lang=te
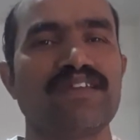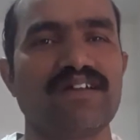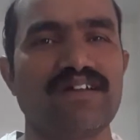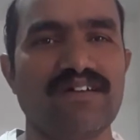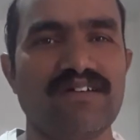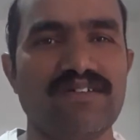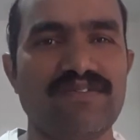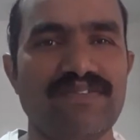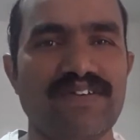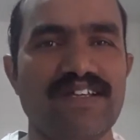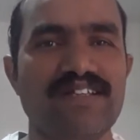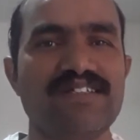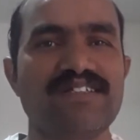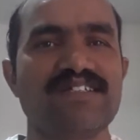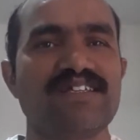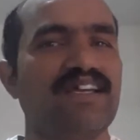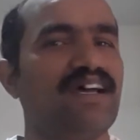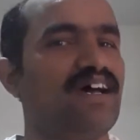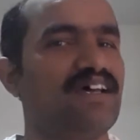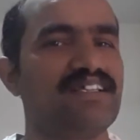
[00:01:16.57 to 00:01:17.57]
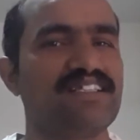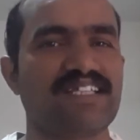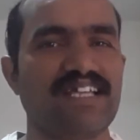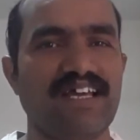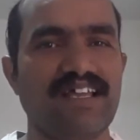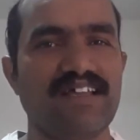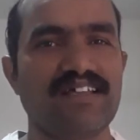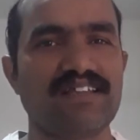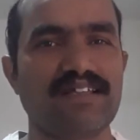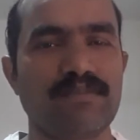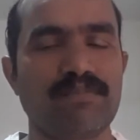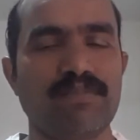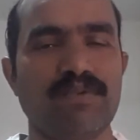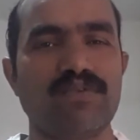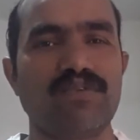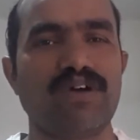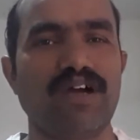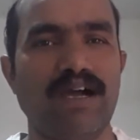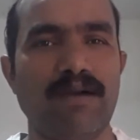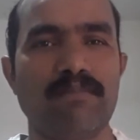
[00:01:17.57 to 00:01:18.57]
అవును ఫ్రెండ్స్ అది చాలా తప్పు
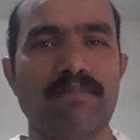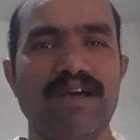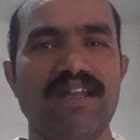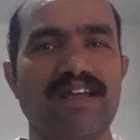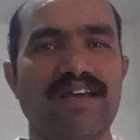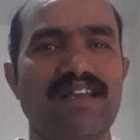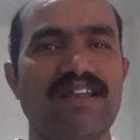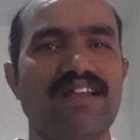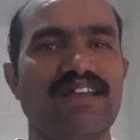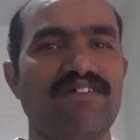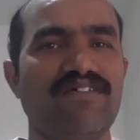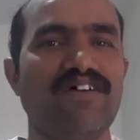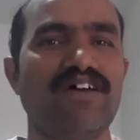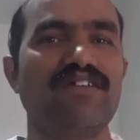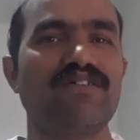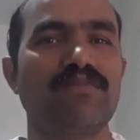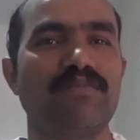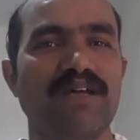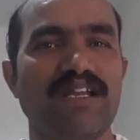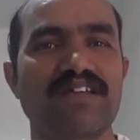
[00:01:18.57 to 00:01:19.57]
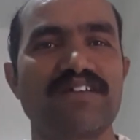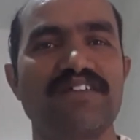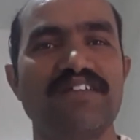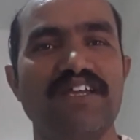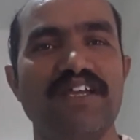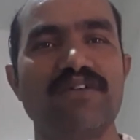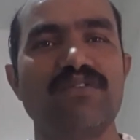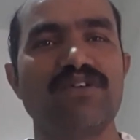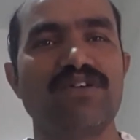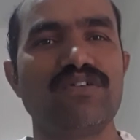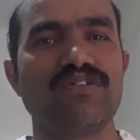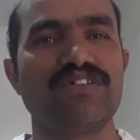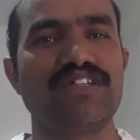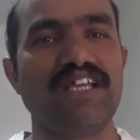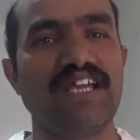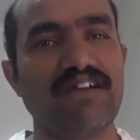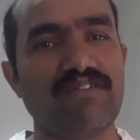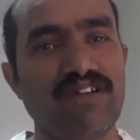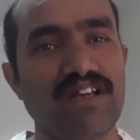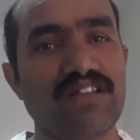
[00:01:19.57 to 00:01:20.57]
అమ్మ నాన్న అనే వాళ్ళు మనకు దేవుళ్ళు
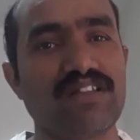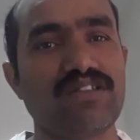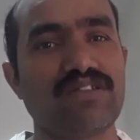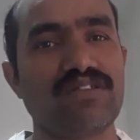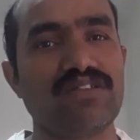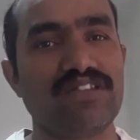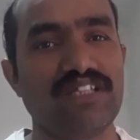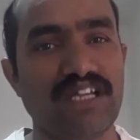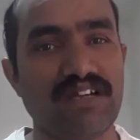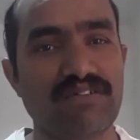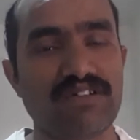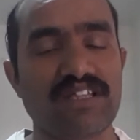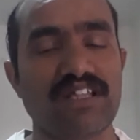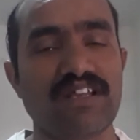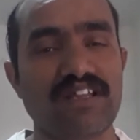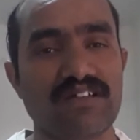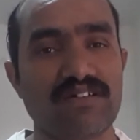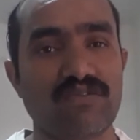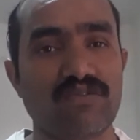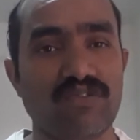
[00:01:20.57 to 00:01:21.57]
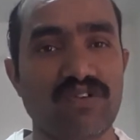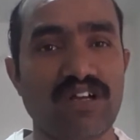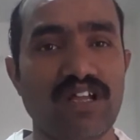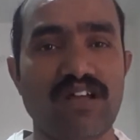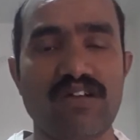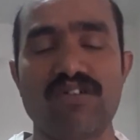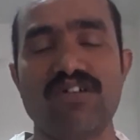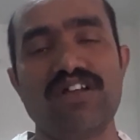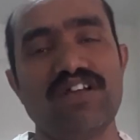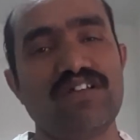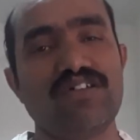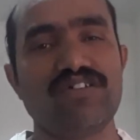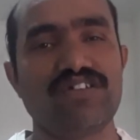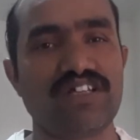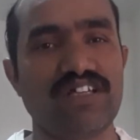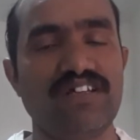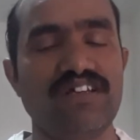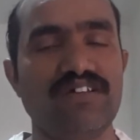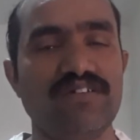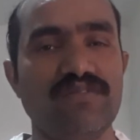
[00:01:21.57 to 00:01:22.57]
దేవ దేవతలు ఉన్నారో లేదో
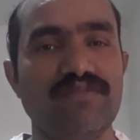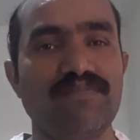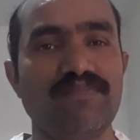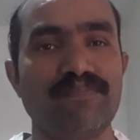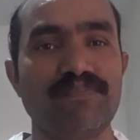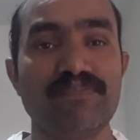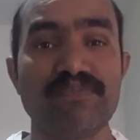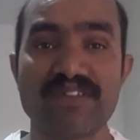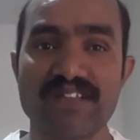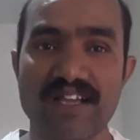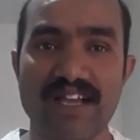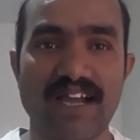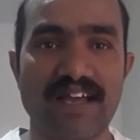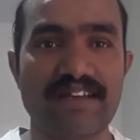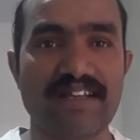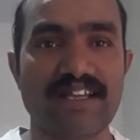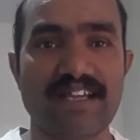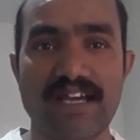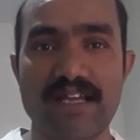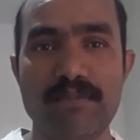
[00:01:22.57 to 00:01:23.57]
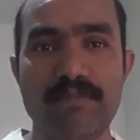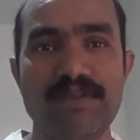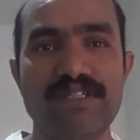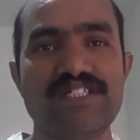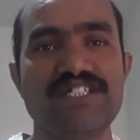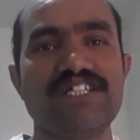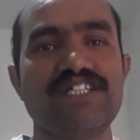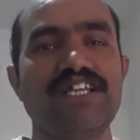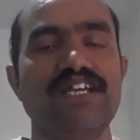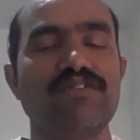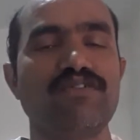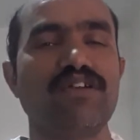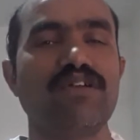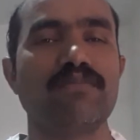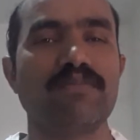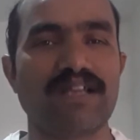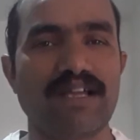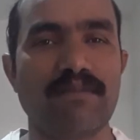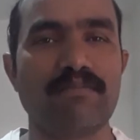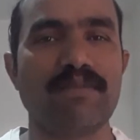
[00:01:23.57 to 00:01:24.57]
తెలియదు కానీ కనిపించే దేవుళ్ళు
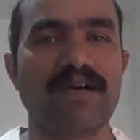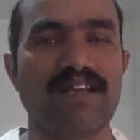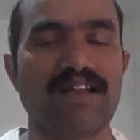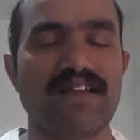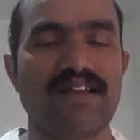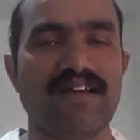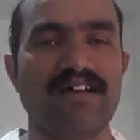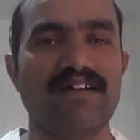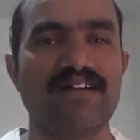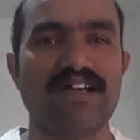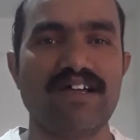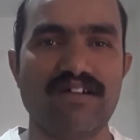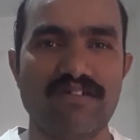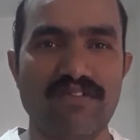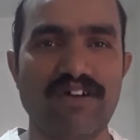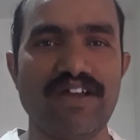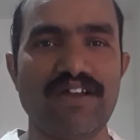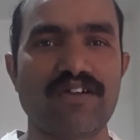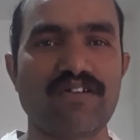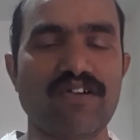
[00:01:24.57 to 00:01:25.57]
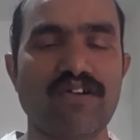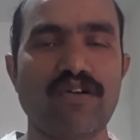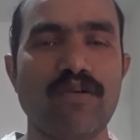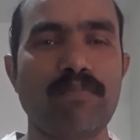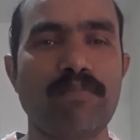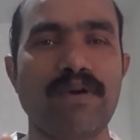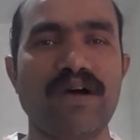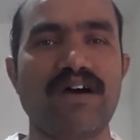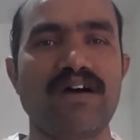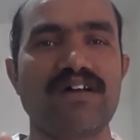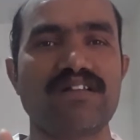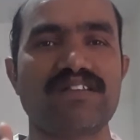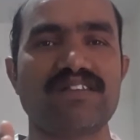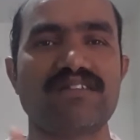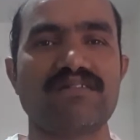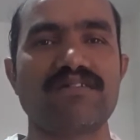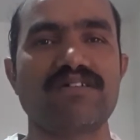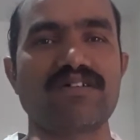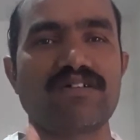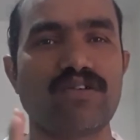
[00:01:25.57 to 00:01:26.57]
మన అమ్మ నాన్న వారి యొక్క గొప్ప
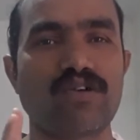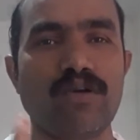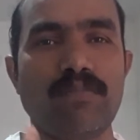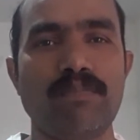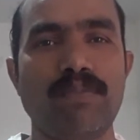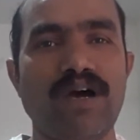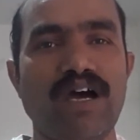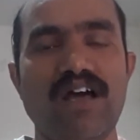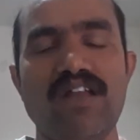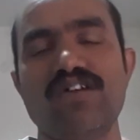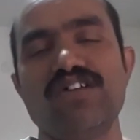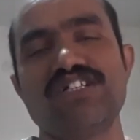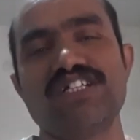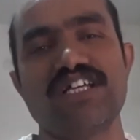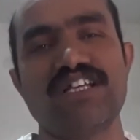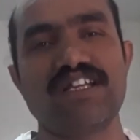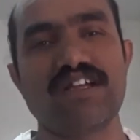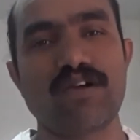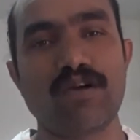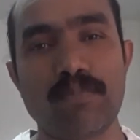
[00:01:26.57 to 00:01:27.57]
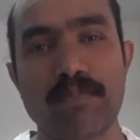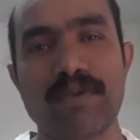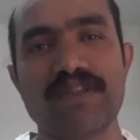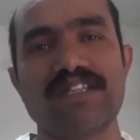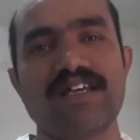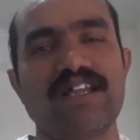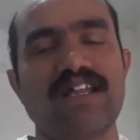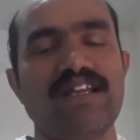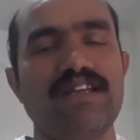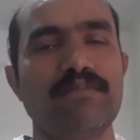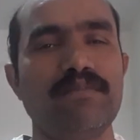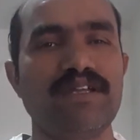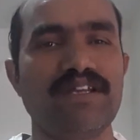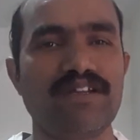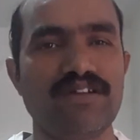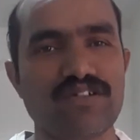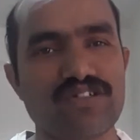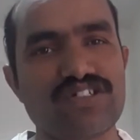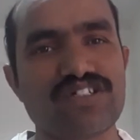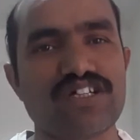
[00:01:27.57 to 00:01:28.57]
గొప్ప ఆలోచనని గొప్పతనాన్ని మీరు
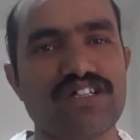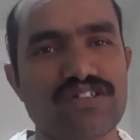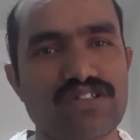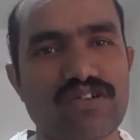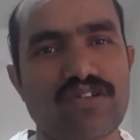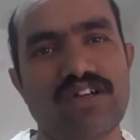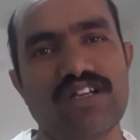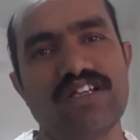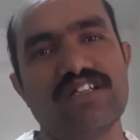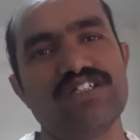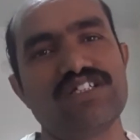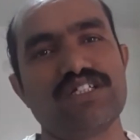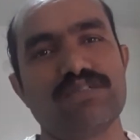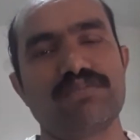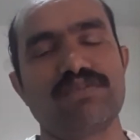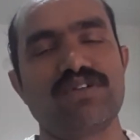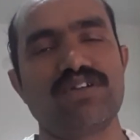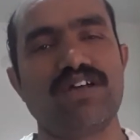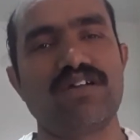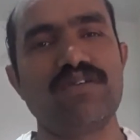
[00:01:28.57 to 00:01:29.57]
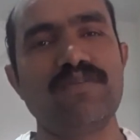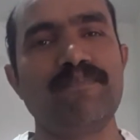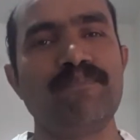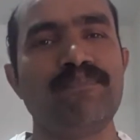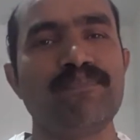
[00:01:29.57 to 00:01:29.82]
ఈరోజు తెలుసుకోవాలని నేను చెప్తున్నాను